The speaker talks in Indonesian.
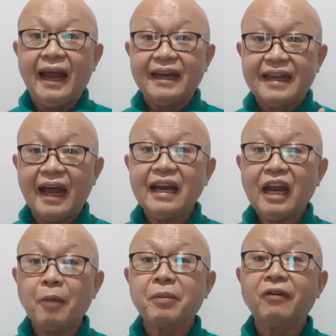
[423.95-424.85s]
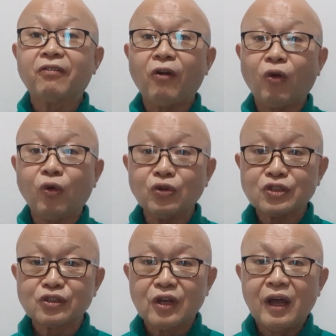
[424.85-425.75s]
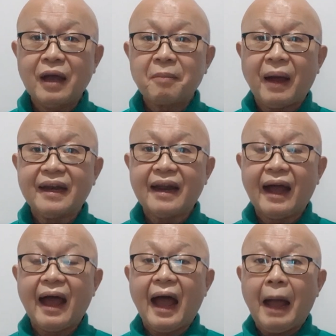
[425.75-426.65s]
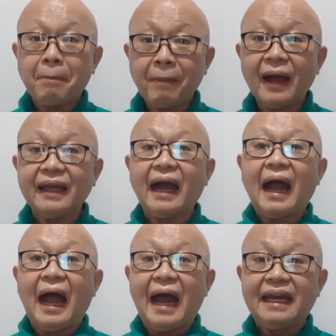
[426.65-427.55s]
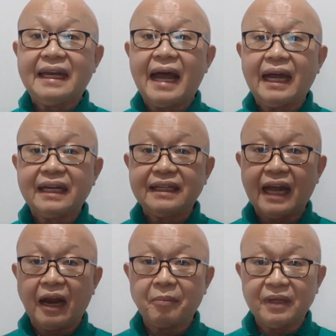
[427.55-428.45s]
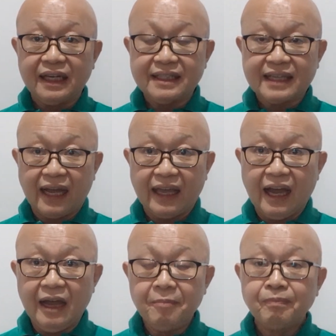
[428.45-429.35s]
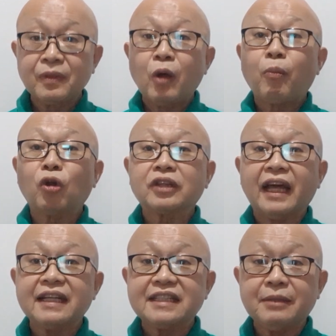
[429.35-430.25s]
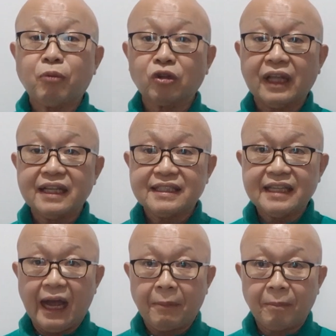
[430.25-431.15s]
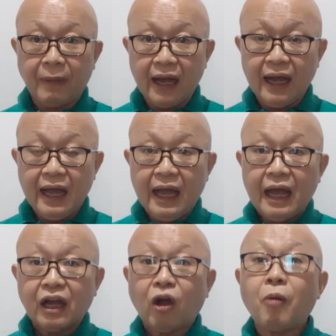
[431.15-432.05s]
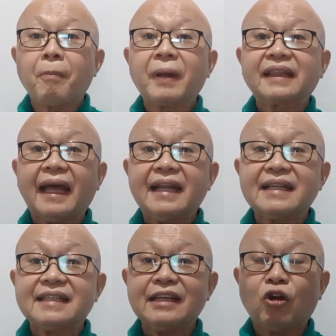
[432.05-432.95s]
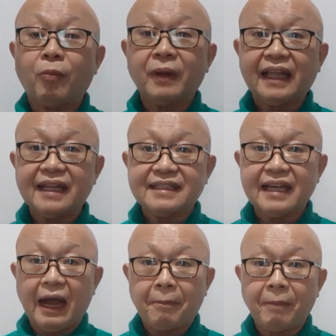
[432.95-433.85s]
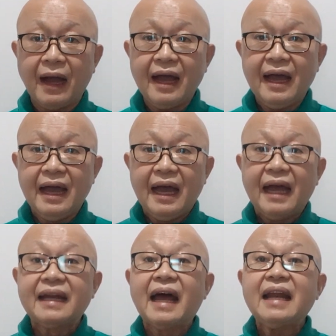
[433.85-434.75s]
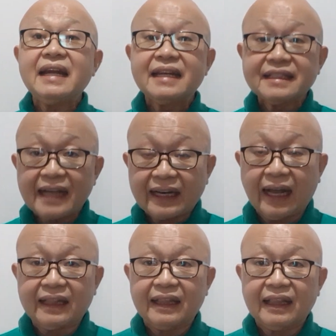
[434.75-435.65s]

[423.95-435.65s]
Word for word: Dan lebih fokus pada apa yang ada di dalam diri saya, potensi-potensi apa, kompetensi-kompetensi apa, dan dicatat.